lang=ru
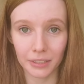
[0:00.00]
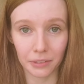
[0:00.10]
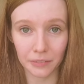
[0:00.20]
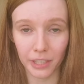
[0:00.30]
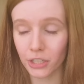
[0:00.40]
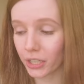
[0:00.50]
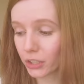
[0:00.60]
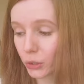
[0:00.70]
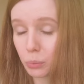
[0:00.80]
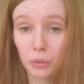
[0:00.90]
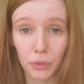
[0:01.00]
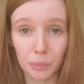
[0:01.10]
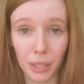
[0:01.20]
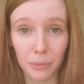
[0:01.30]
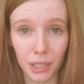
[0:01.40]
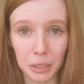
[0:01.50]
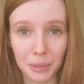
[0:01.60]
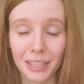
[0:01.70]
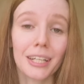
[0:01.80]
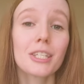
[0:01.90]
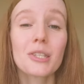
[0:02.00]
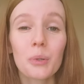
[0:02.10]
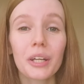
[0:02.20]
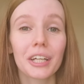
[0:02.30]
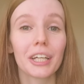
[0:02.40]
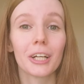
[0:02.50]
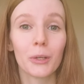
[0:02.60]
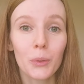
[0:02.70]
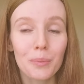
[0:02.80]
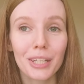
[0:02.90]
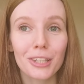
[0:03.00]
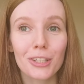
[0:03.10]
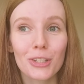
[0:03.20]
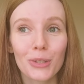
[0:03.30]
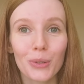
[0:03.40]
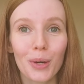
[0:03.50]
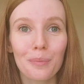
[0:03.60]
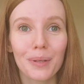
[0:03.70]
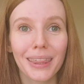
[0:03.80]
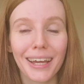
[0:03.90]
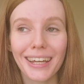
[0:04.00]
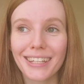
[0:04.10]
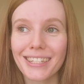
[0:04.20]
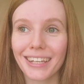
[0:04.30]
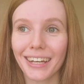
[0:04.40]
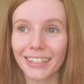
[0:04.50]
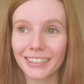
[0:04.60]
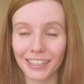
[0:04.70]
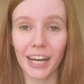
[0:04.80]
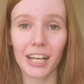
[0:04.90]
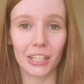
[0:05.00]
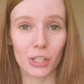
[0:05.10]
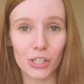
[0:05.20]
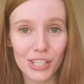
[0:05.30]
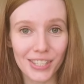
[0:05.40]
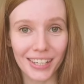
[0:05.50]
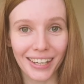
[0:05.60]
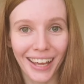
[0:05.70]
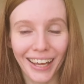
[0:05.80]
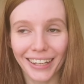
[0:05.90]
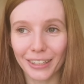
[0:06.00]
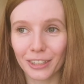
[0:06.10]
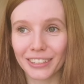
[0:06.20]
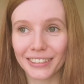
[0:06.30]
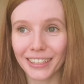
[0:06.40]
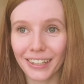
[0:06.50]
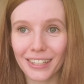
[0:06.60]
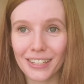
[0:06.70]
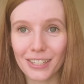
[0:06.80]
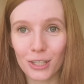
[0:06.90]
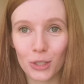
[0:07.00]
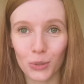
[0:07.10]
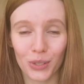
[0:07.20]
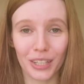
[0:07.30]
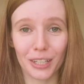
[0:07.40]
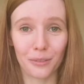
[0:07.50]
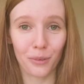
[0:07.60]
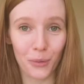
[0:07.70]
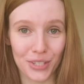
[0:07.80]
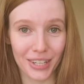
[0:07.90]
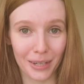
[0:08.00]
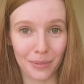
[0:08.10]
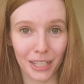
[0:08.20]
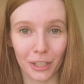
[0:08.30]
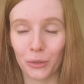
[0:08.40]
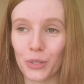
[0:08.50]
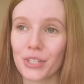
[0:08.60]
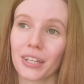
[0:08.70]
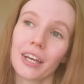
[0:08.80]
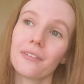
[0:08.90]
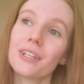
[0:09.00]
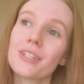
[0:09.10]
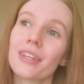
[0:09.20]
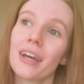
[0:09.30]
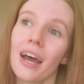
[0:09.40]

возвращаясь к любовным романам, она настолько их любит, что пытается из реальной жизни сделать что-то вроде романа. То есть она видит,